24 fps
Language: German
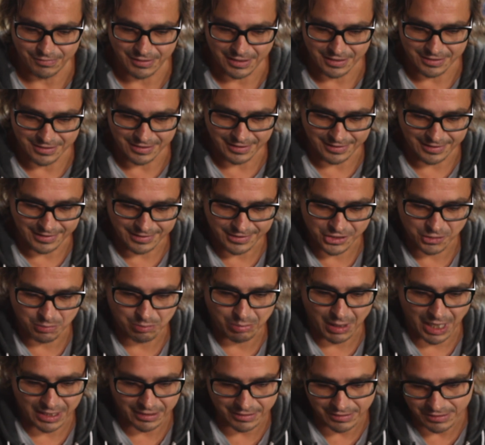quasi dieses
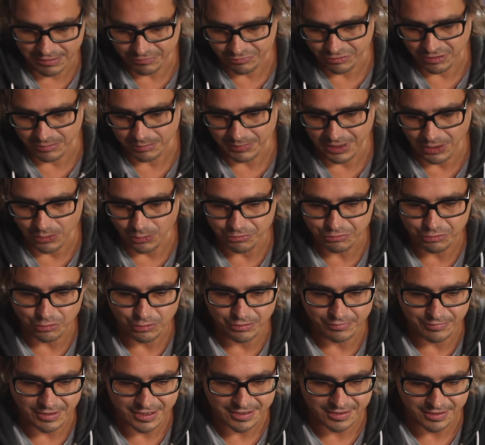Bundle von
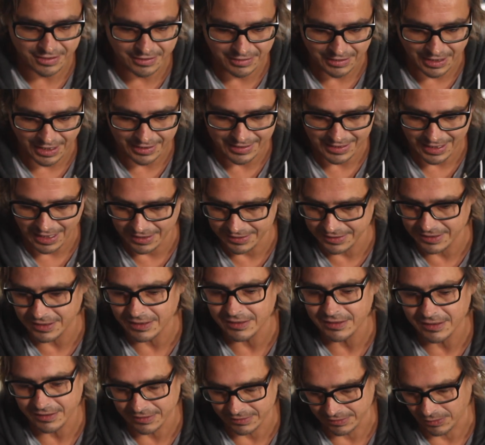Mikrofonen, was das dann an, an
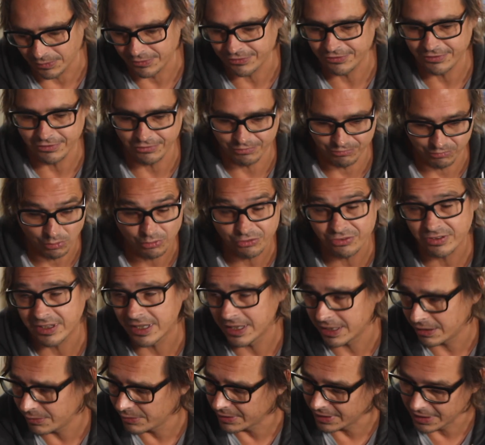der, genau, das ist das Wurst
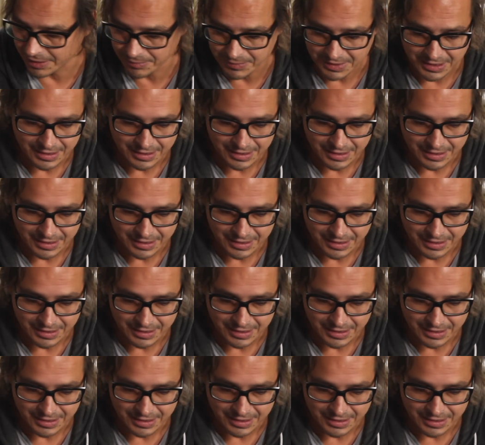Area.